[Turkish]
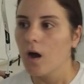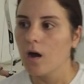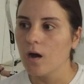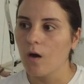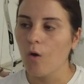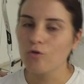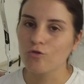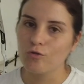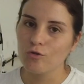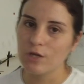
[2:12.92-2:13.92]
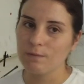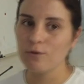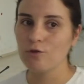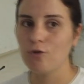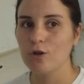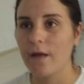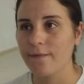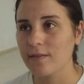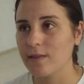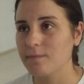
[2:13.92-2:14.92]
Ee, okçuluk şimdi şöyle
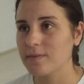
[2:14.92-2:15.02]
anlatayım